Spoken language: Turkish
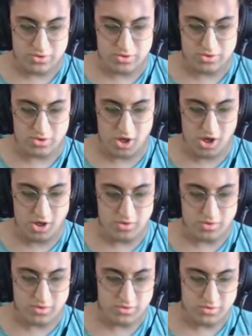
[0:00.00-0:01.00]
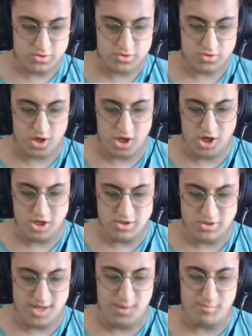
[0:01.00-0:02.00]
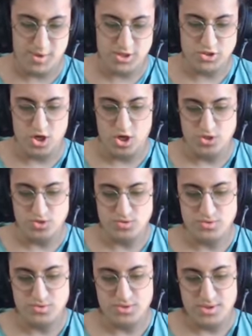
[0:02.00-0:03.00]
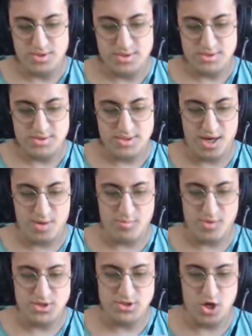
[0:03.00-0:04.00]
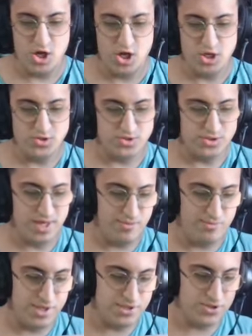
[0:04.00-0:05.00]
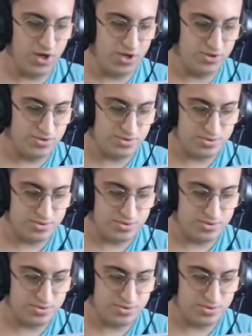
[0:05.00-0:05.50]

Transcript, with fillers: Son. Son. Yapma son. Yapma son. Yapma son.